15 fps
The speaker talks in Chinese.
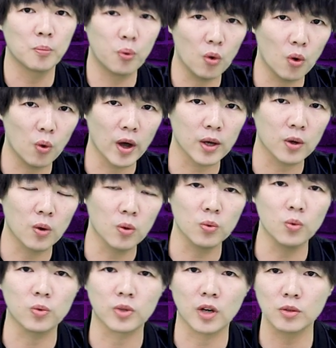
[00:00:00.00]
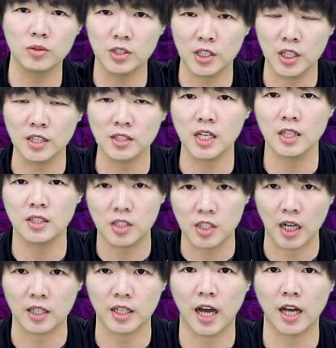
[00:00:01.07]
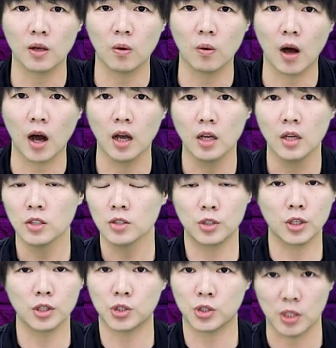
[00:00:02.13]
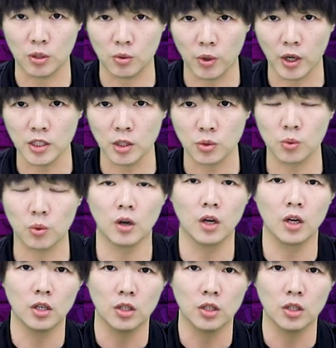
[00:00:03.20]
破坏公物，然后侵占讲台的话，这个行为叫做